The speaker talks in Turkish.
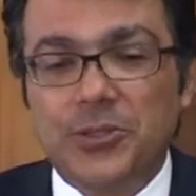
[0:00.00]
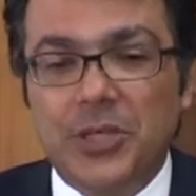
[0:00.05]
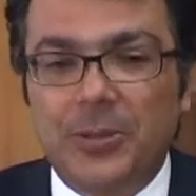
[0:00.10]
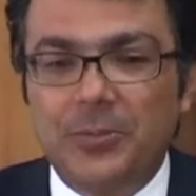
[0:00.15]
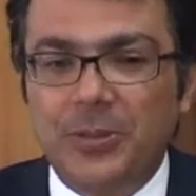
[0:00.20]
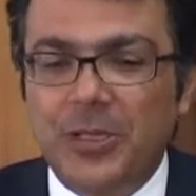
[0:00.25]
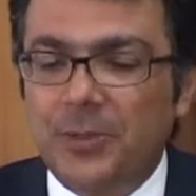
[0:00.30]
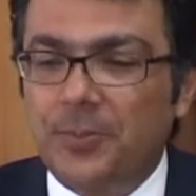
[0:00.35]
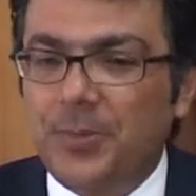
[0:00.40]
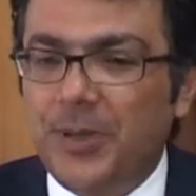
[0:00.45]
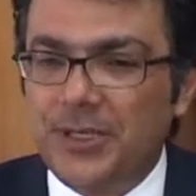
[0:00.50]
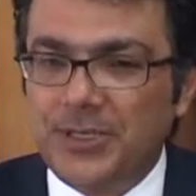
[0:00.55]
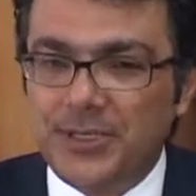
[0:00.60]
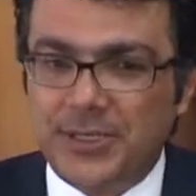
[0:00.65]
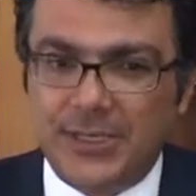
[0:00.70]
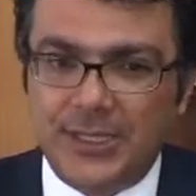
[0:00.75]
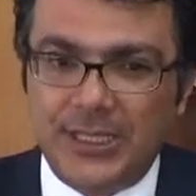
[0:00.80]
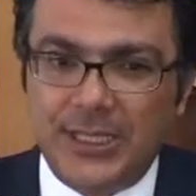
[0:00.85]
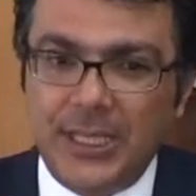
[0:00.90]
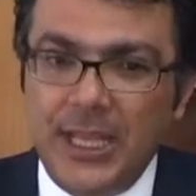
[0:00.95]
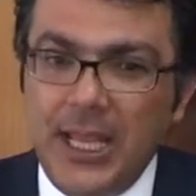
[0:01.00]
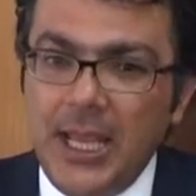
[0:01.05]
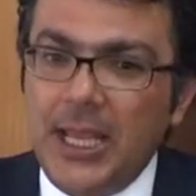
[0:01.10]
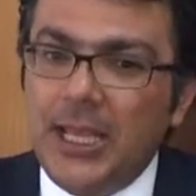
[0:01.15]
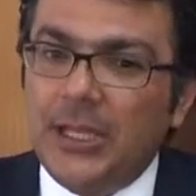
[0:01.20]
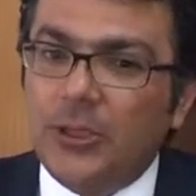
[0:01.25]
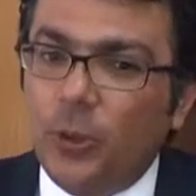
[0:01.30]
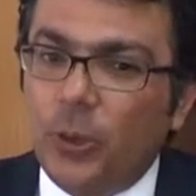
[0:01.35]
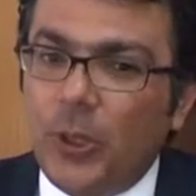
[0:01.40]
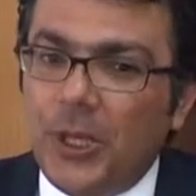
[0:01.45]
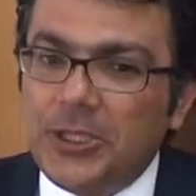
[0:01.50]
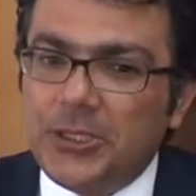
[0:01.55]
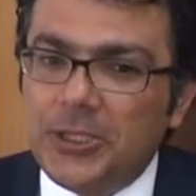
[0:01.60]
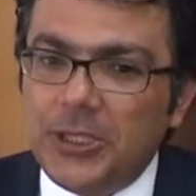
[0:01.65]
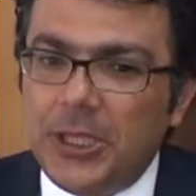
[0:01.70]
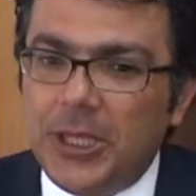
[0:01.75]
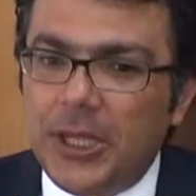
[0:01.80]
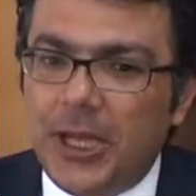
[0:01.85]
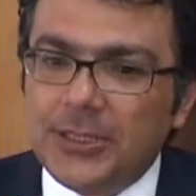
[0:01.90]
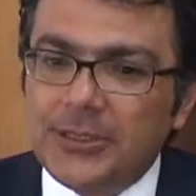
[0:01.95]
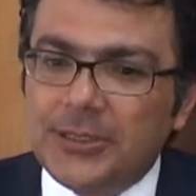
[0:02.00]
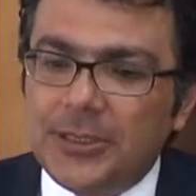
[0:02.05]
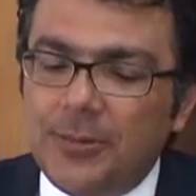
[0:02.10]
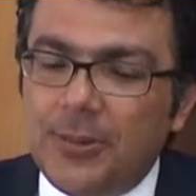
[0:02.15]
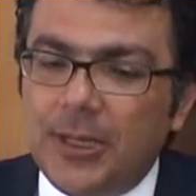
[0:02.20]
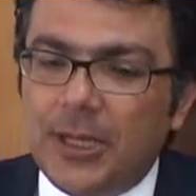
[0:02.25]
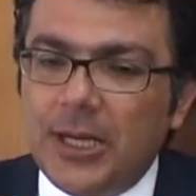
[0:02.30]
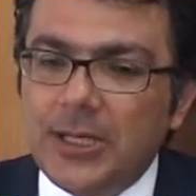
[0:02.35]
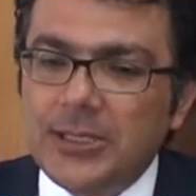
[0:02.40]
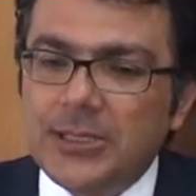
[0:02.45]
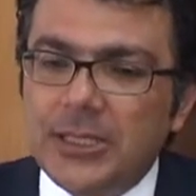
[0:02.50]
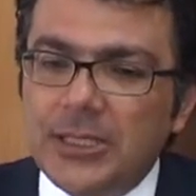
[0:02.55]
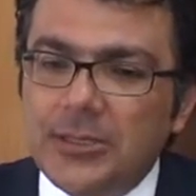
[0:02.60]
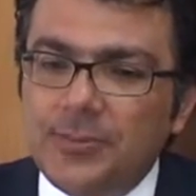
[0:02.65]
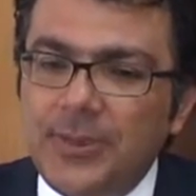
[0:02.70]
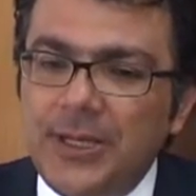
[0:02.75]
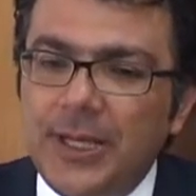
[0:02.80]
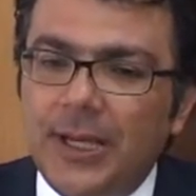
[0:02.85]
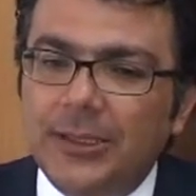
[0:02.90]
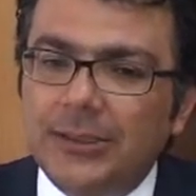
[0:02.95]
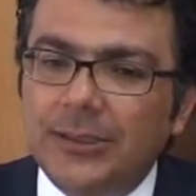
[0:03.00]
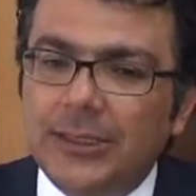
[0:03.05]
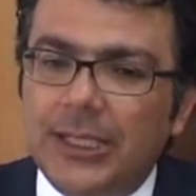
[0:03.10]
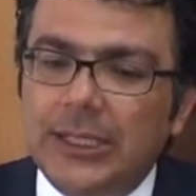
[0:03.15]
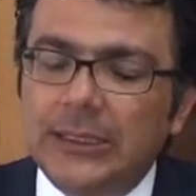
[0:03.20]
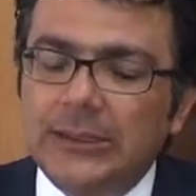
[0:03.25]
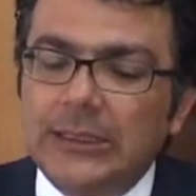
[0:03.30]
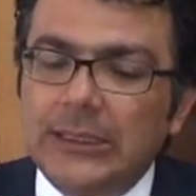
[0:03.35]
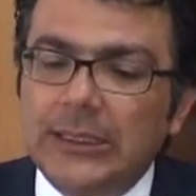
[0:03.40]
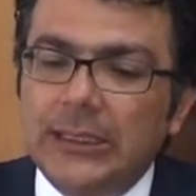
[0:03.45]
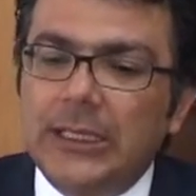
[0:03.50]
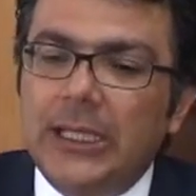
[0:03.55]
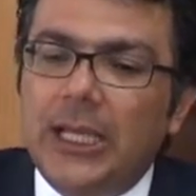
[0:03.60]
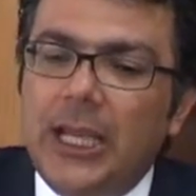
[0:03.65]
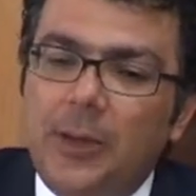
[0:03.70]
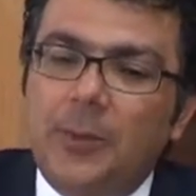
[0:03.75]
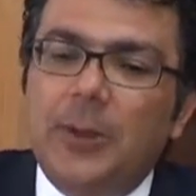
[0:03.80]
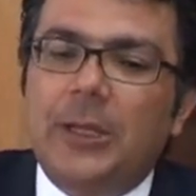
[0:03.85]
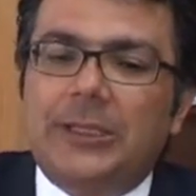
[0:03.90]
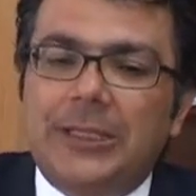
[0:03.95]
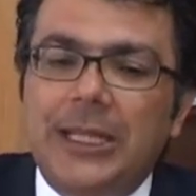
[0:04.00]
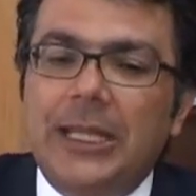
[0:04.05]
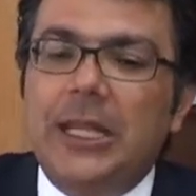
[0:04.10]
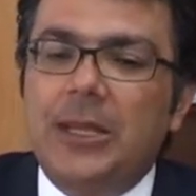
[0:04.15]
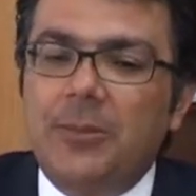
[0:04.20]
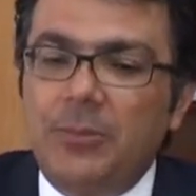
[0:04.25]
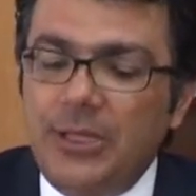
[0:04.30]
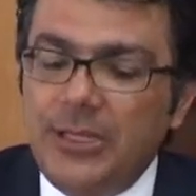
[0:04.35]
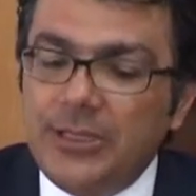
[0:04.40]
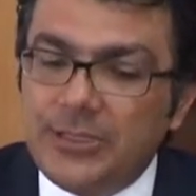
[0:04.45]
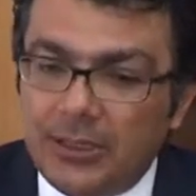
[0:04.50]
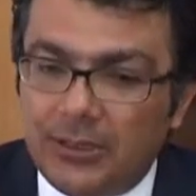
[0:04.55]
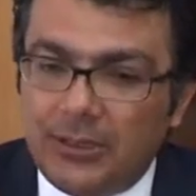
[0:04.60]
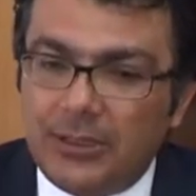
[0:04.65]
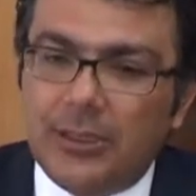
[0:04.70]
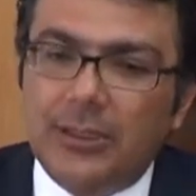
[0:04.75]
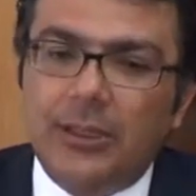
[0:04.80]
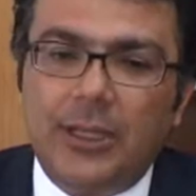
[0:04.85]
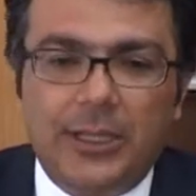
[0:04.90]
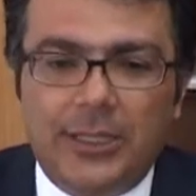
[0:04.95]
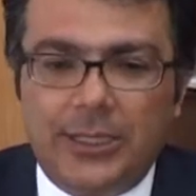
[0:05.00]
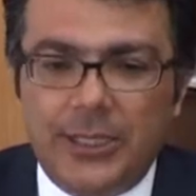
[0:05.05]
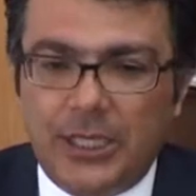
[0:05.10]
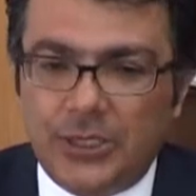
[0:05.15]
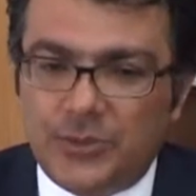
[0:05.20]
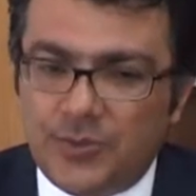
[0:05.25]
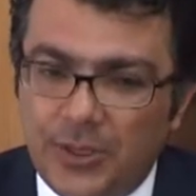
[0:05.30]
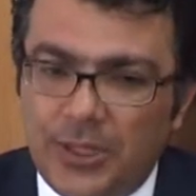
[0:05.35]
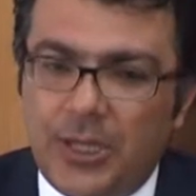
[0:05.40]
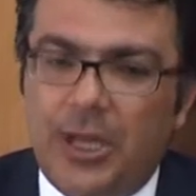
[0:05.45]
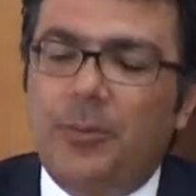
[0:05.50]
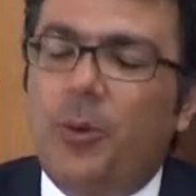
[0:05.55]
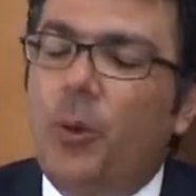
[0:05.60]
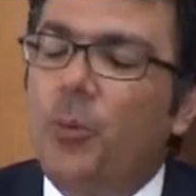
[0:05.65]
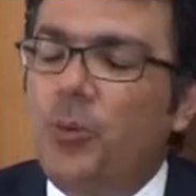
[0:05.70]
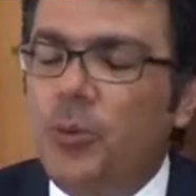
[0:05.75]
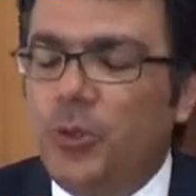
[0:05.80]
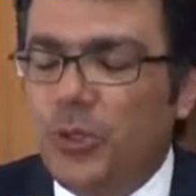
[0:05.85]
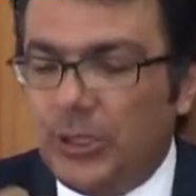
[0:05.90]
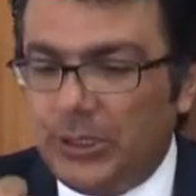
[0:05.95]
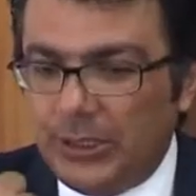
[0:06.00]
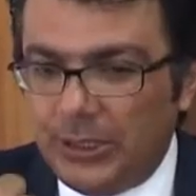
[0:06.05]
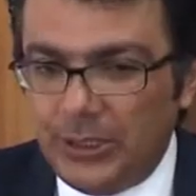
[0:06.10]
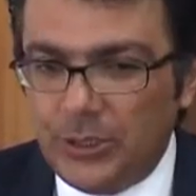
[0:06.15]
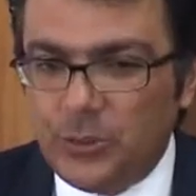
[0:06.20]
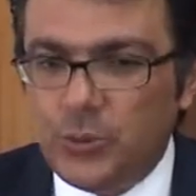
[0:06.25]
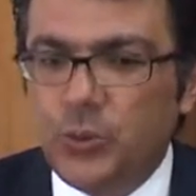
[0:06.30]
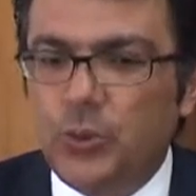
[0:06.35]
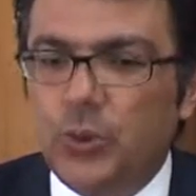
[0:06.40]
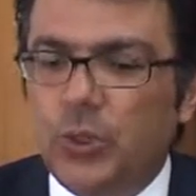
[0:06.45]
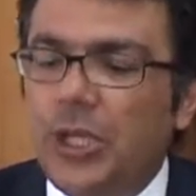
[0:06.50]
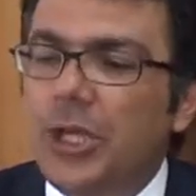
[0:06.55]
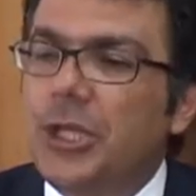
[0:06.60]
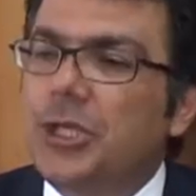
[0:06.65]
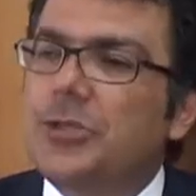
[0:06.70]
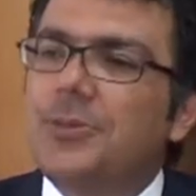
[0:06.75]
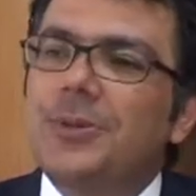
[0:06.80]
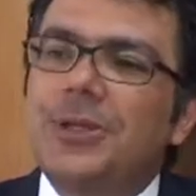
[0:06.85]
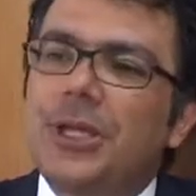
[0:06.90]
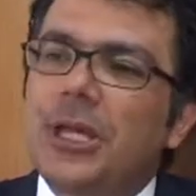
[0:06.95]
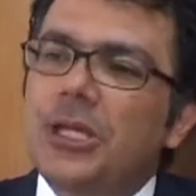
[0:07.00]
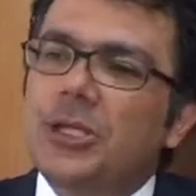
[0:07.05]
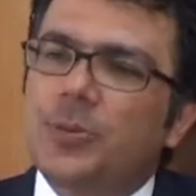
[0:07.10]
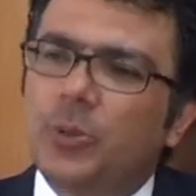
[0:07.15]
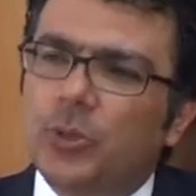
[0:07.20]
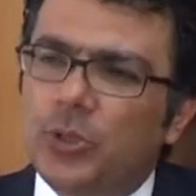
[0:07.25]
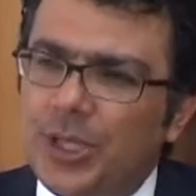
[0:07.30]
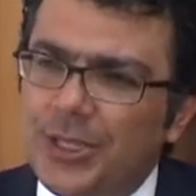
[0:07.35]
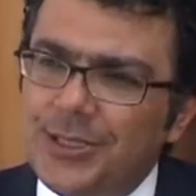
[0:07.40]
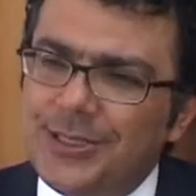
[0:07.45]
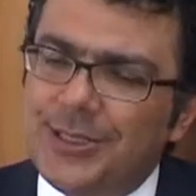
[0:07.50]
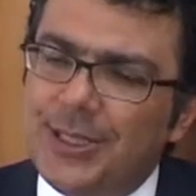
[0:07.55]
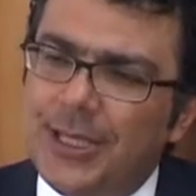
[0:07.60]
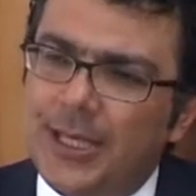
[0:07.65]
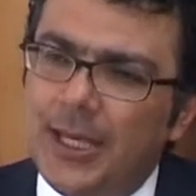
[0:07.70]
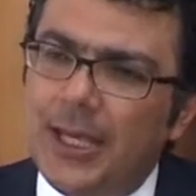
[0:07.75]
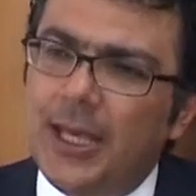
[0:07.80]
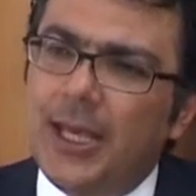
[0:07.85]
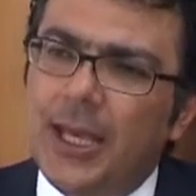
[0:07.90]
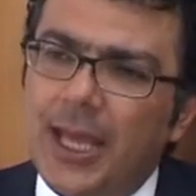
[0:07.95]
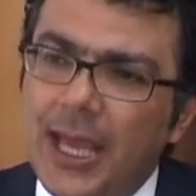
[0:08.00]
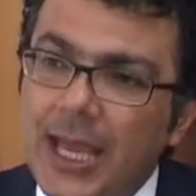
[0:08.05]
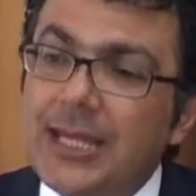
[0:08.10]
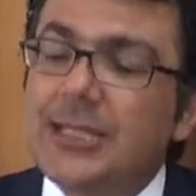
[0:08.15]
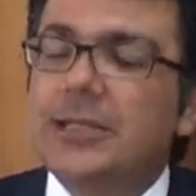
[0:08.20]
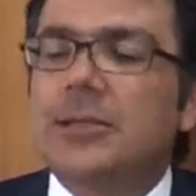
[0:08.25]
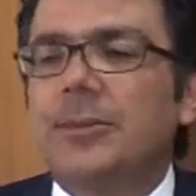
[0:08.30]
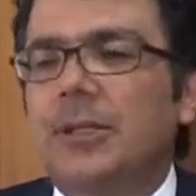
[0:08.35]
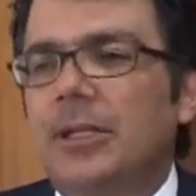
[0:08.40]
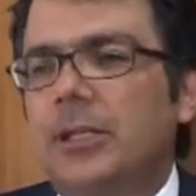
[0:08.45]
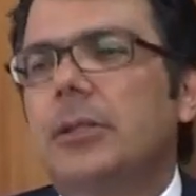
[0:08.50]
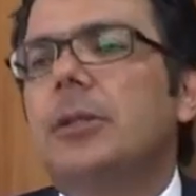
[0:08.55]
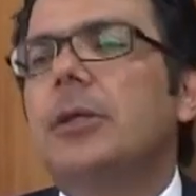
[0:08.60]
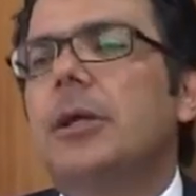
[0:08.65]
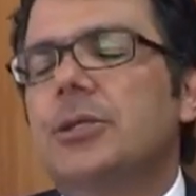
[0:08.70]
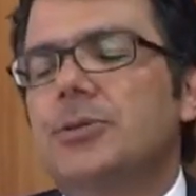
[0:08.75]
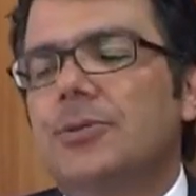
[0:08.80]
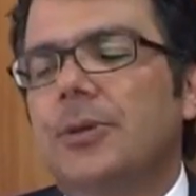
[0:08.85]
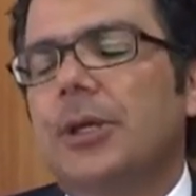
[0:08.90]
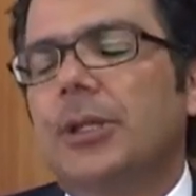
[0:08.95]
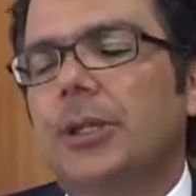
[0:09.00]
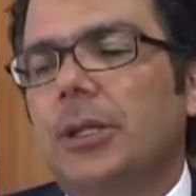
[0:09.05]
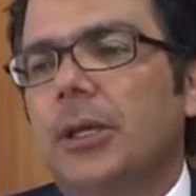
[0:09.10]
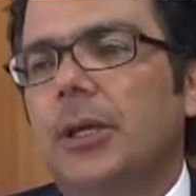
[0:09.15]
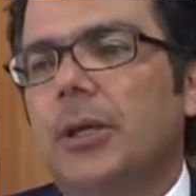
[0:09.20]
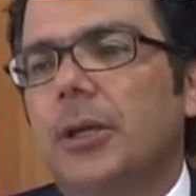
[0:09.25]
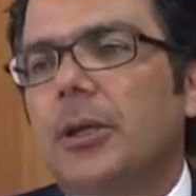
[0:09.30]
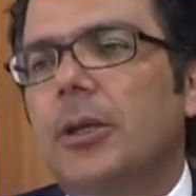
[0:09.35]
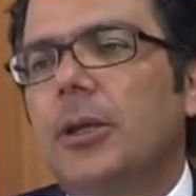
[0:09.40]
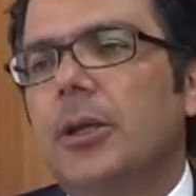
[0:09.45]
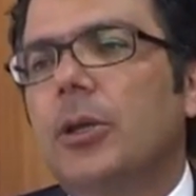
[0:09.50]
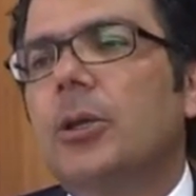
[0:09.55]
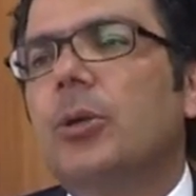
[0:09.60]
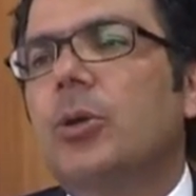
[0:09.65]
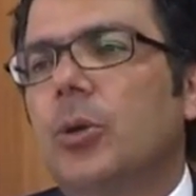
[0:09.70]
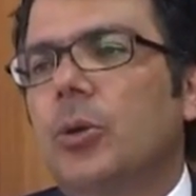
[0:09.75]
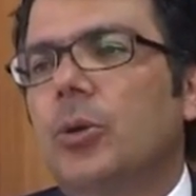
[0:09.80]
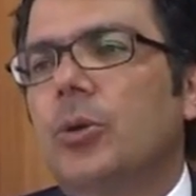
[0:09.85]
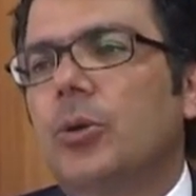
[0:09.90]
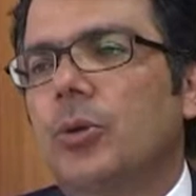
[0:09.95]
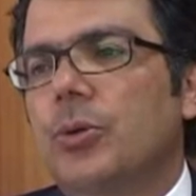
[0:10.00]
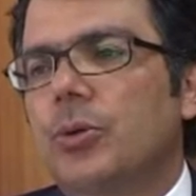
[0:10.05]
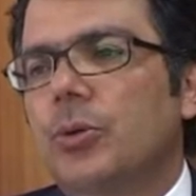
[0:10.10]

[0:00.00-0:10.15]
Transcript: Ulusal Birlik Partisi'nden. Dolayısıyla aslına bakarsanız bir yandan Evet deneyimli insanlara da ihtiyaç var ama öbür yandan da sürükleyici bir genç potansiyele her zaman ihtiyaç var diye Kesinlikle katılıyorum.